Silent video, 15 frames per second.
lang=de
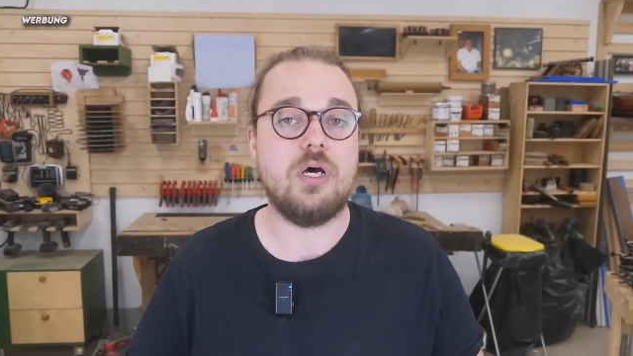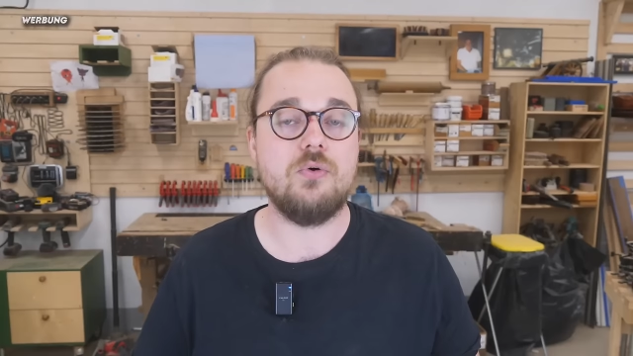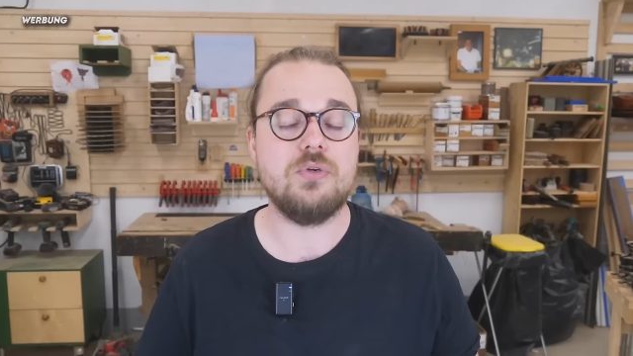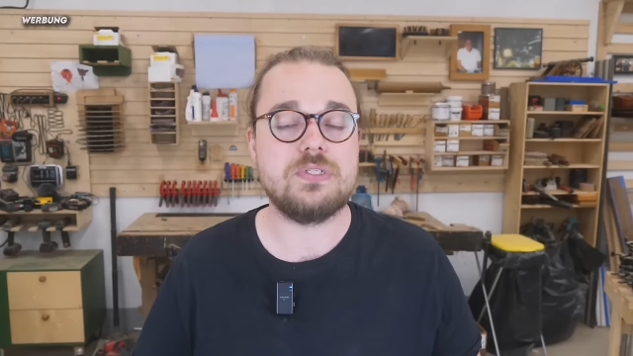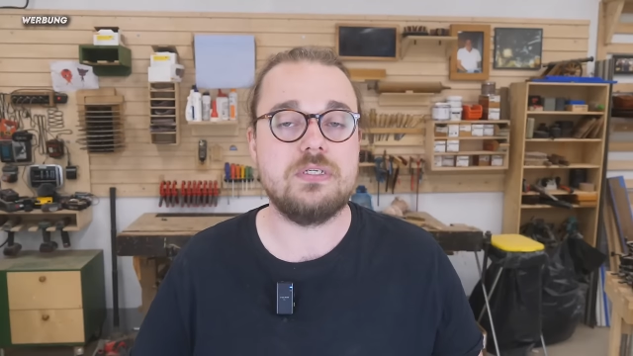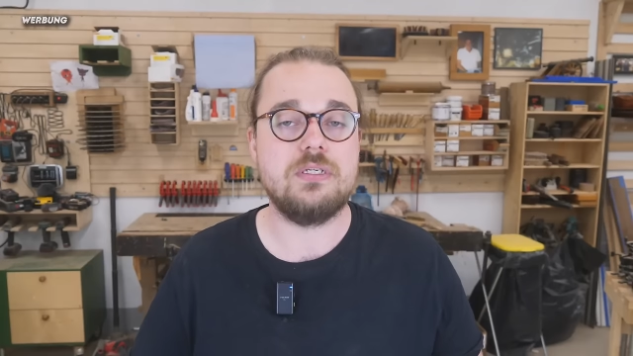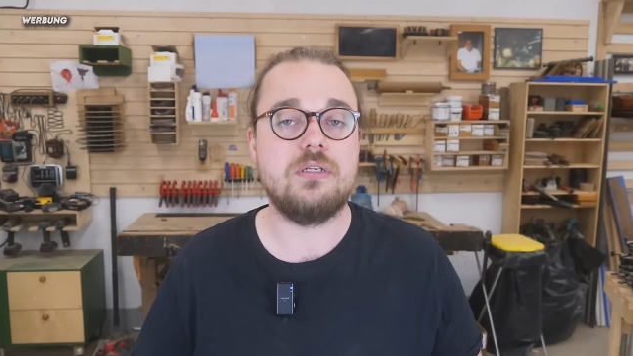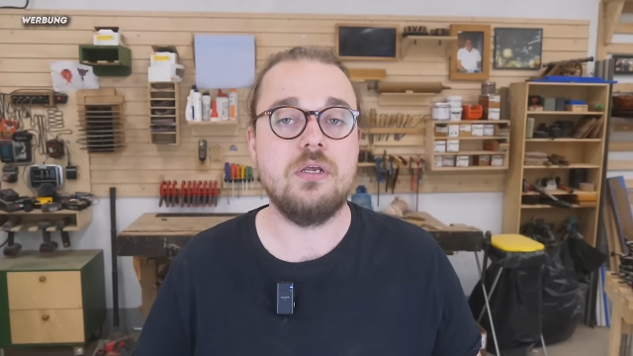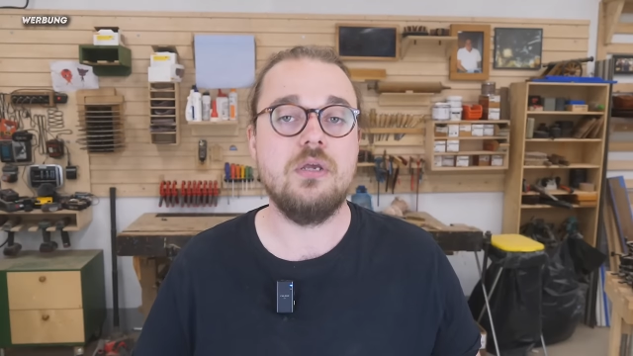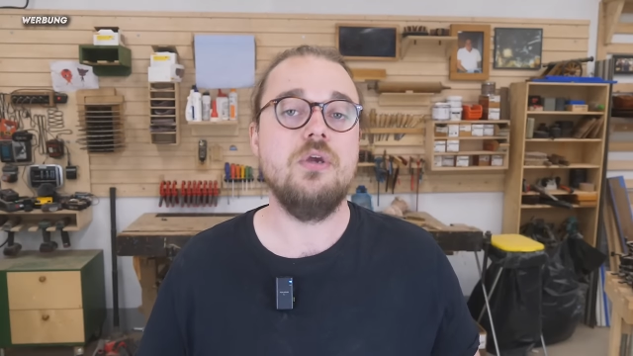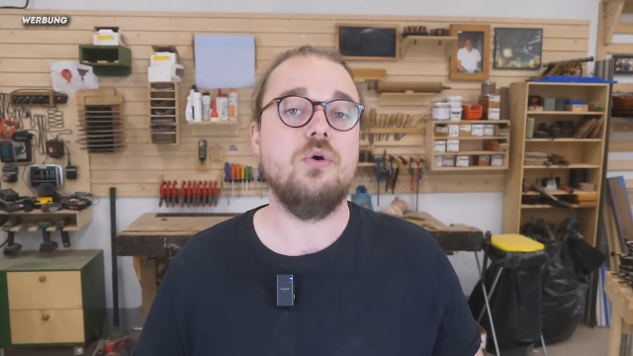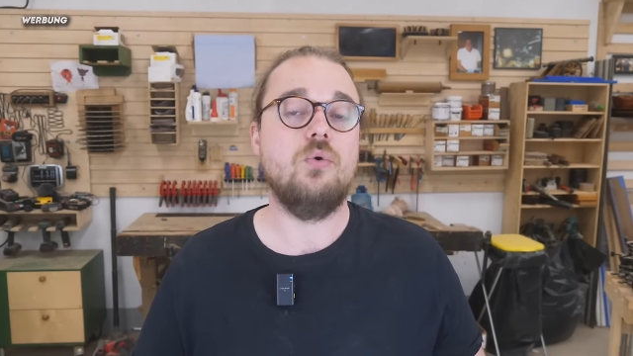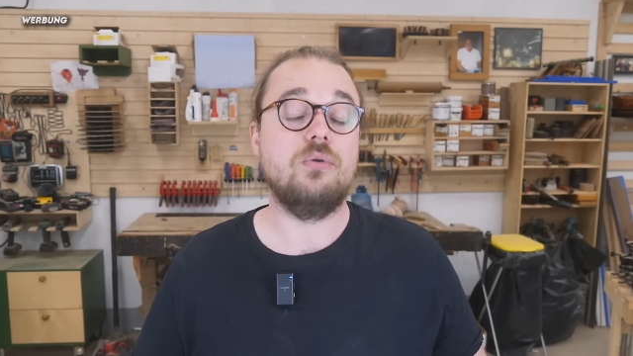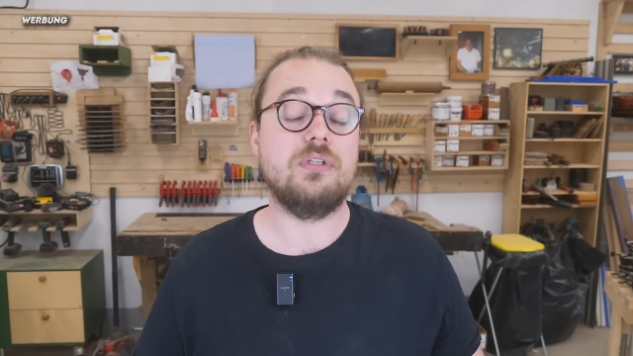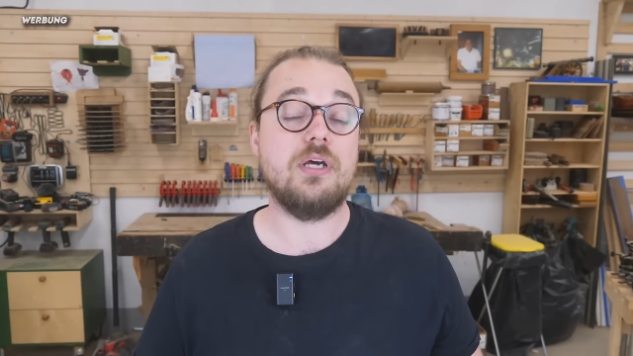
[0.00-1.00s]
aussieht
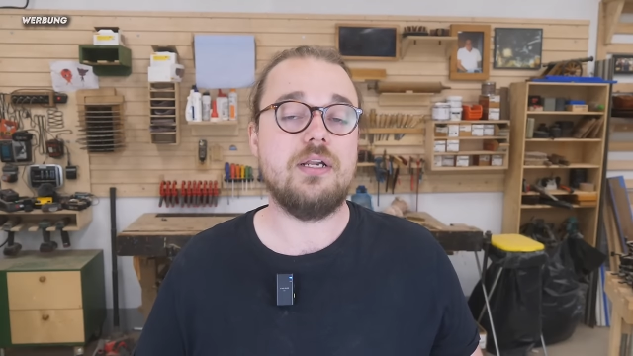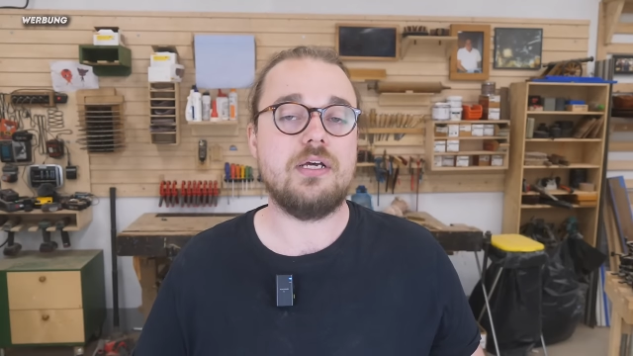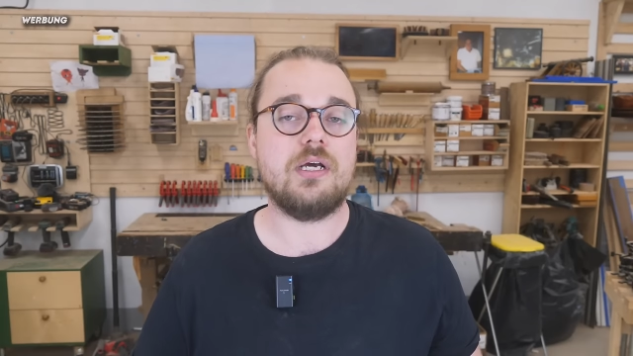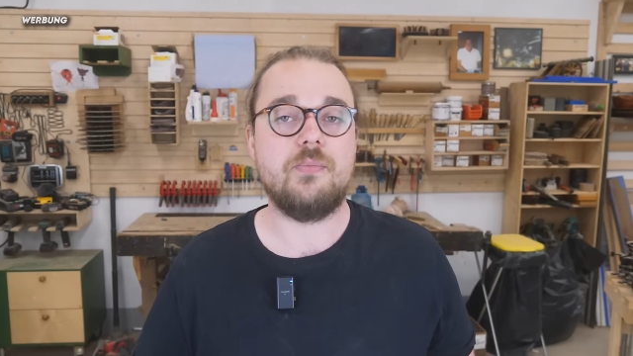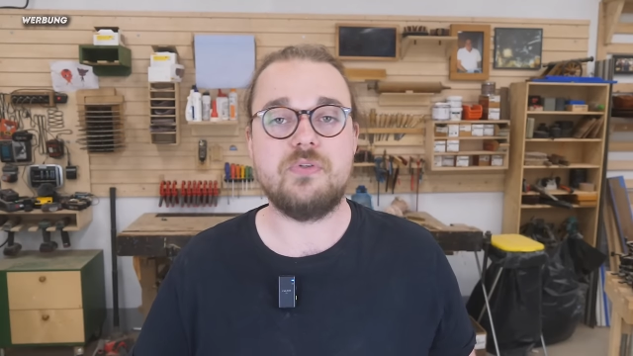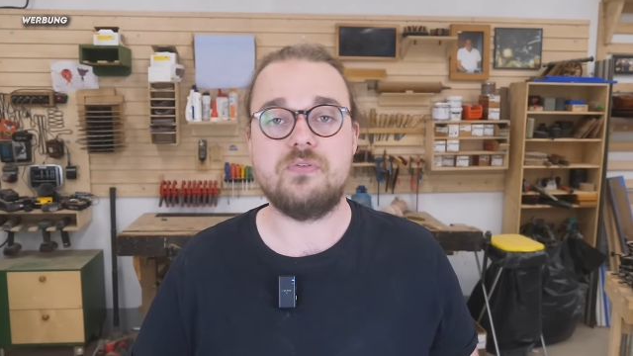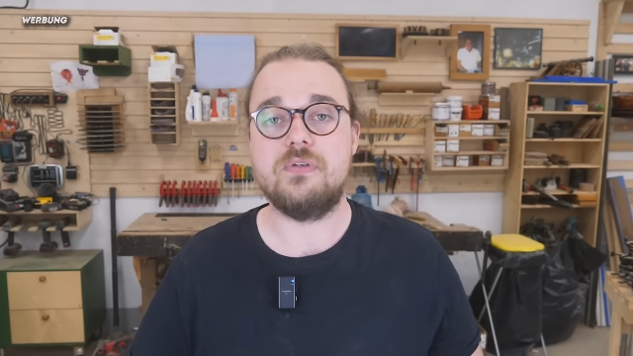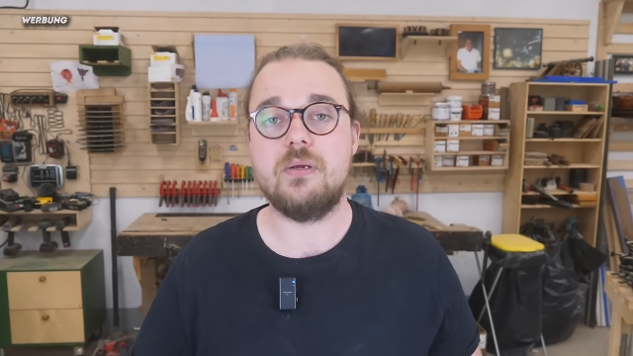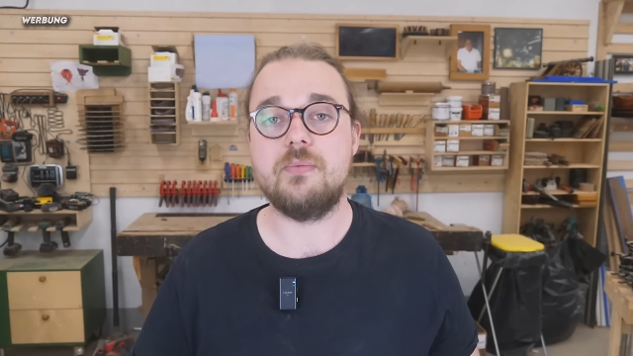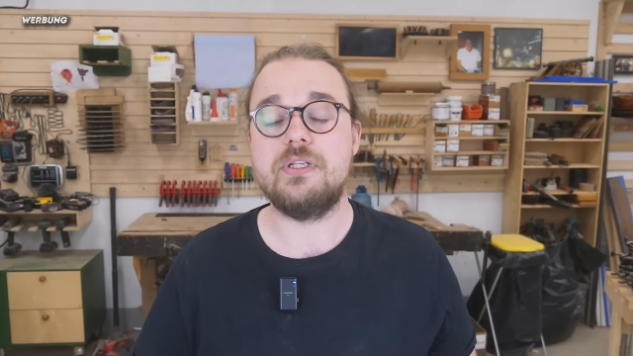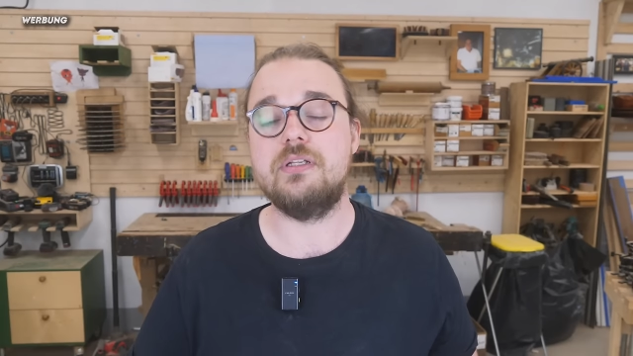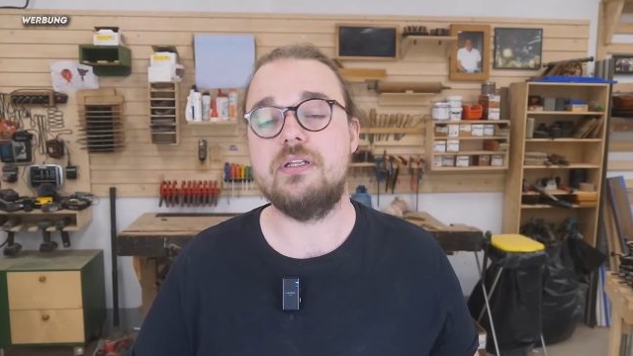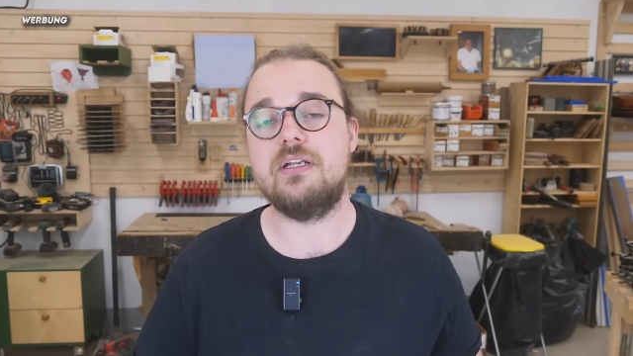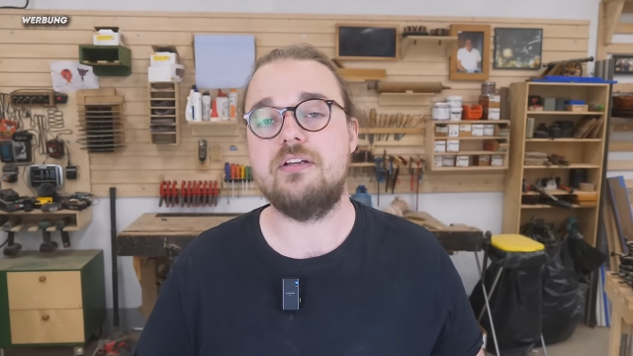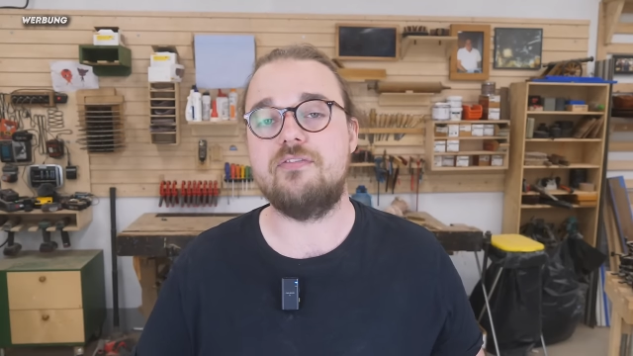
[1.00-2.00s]
und danach habe ich sie wieder
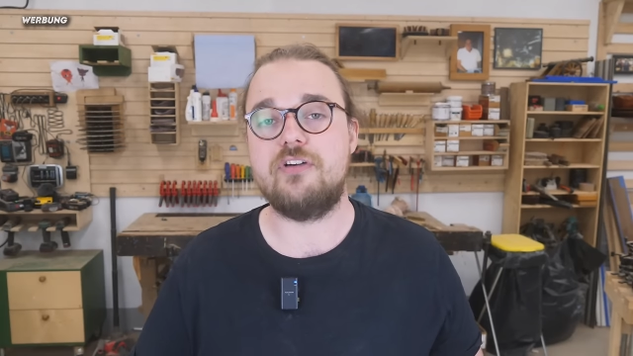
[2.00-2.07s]
miteinander